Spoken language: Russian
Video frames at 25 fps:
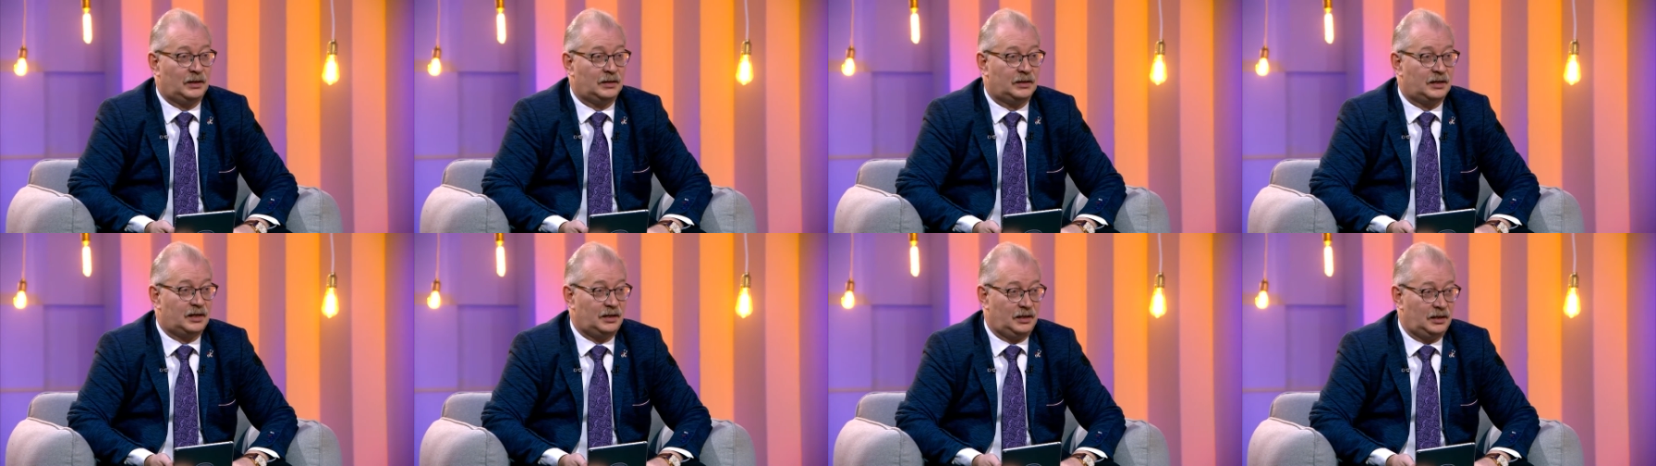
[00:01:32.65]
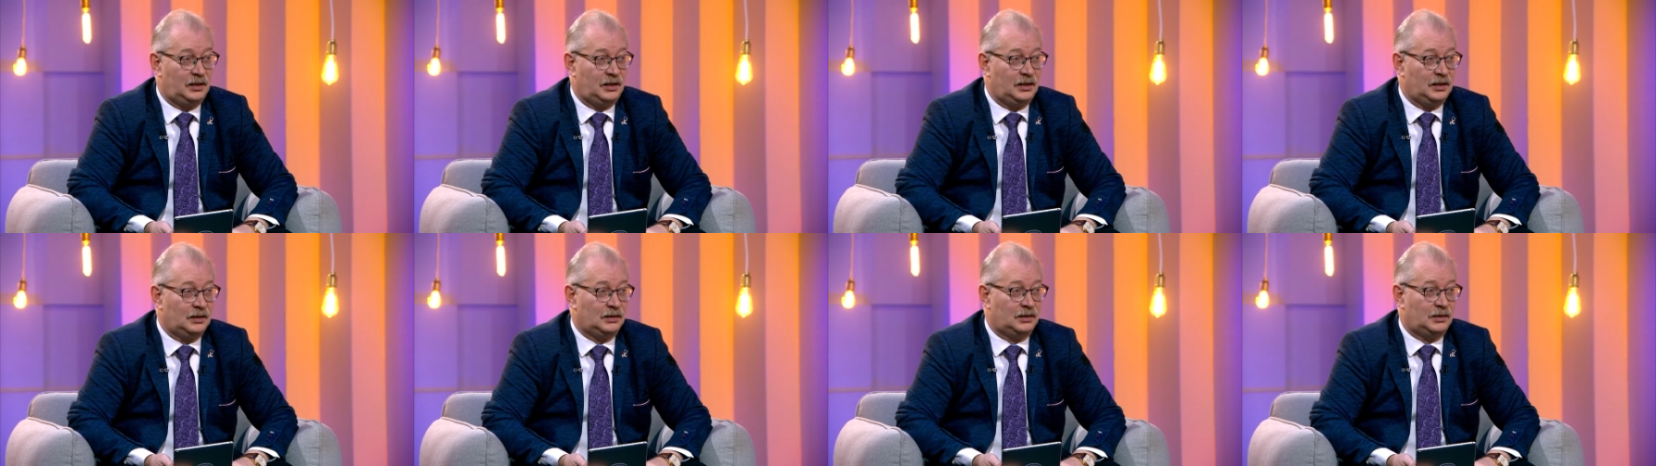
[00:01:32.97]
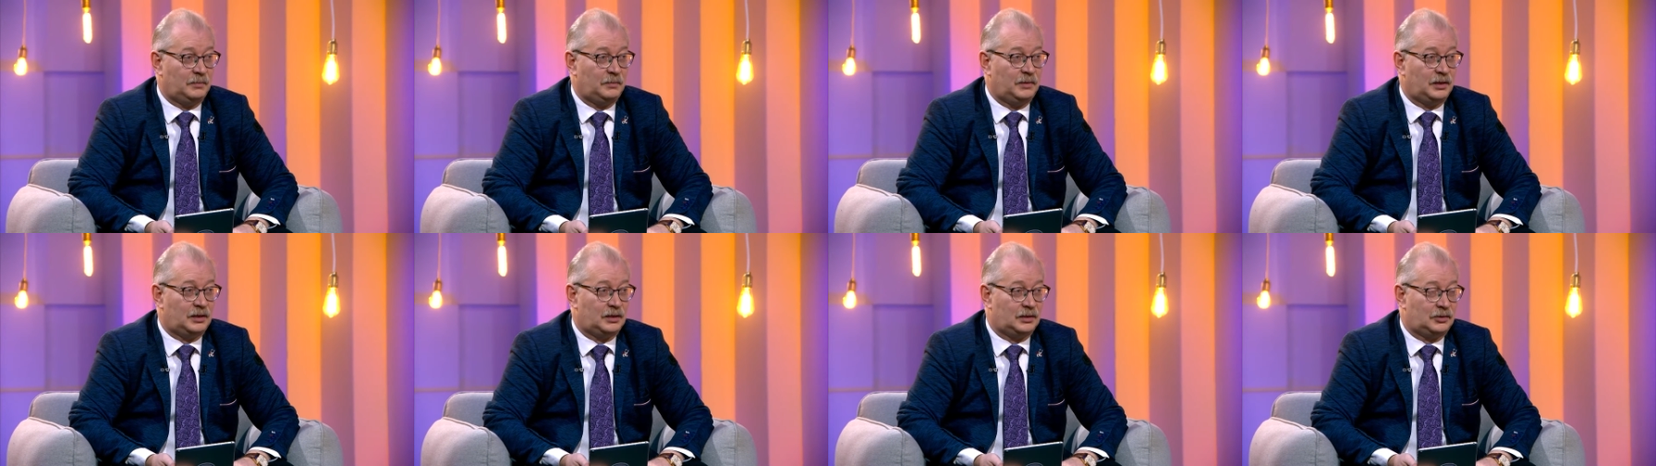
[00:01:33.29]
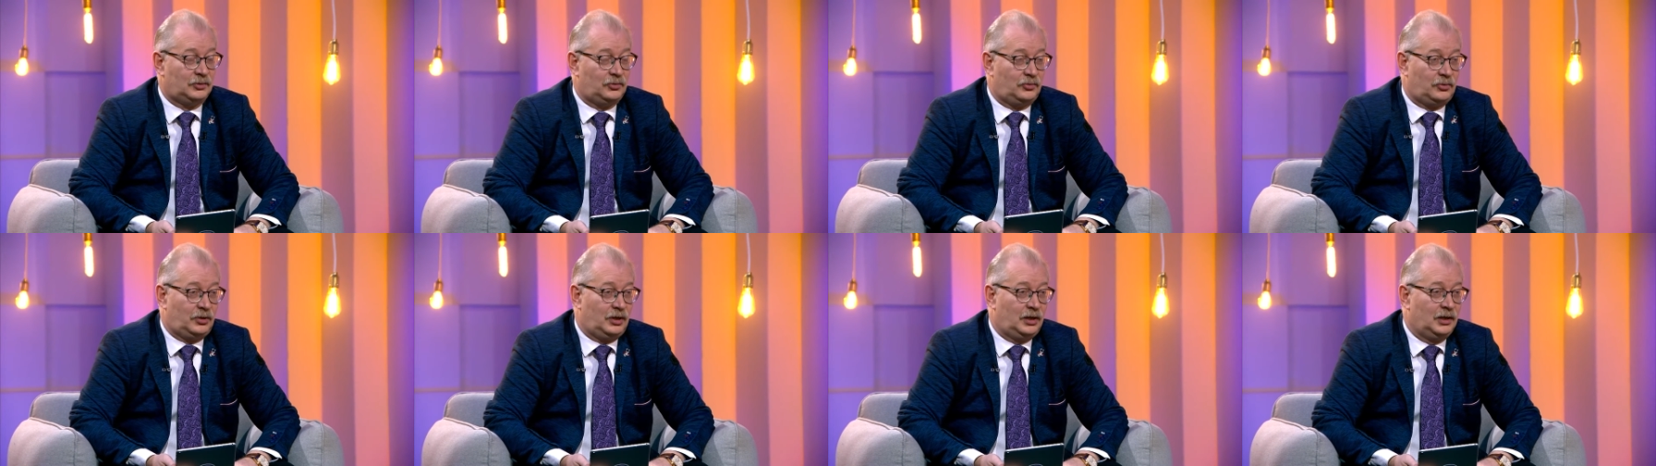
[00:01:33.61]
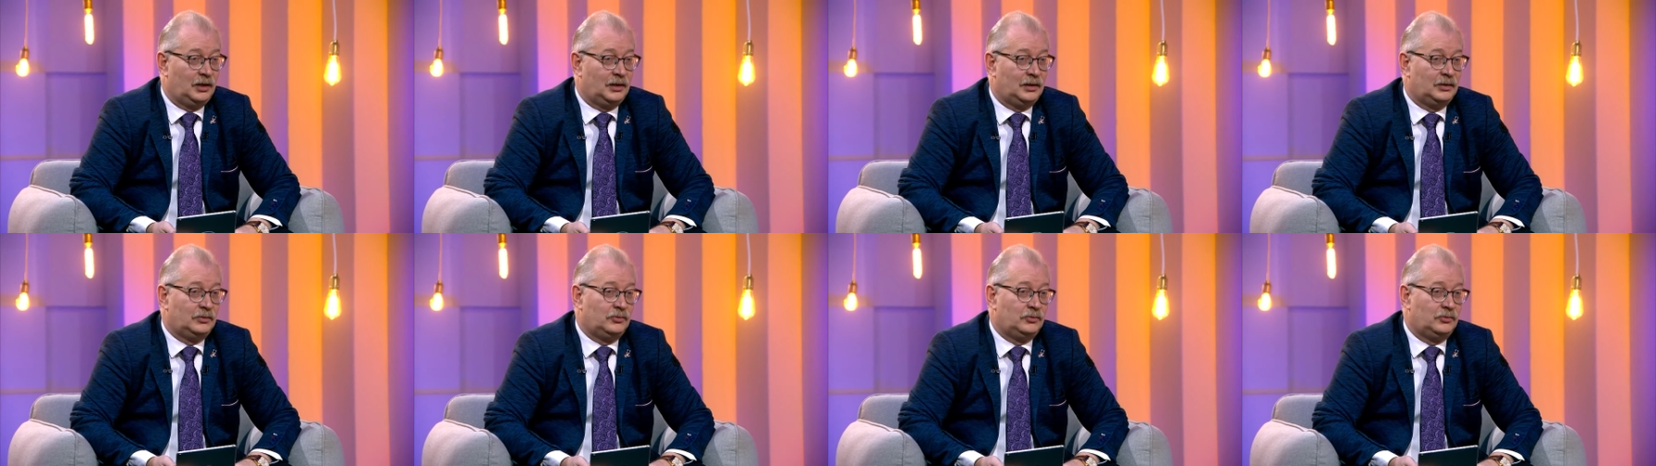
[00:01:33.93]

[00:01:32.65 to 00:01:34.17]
ингредиентами, которые,